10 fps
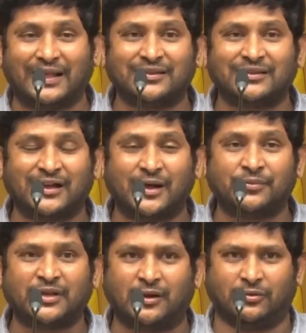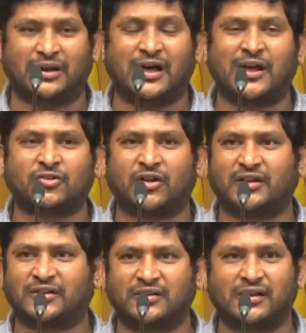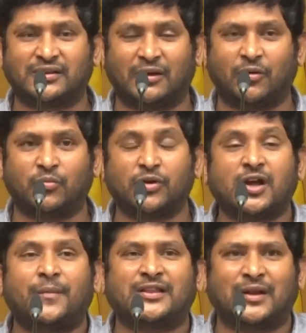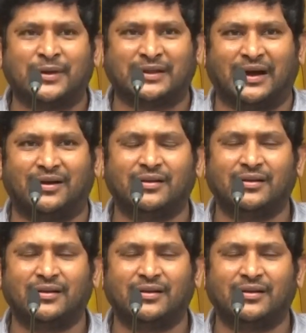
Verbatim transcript: అంత అంశాలు నారాసు రక్త చరిత్ర ఒక ముఖ్యమంత్రి మీద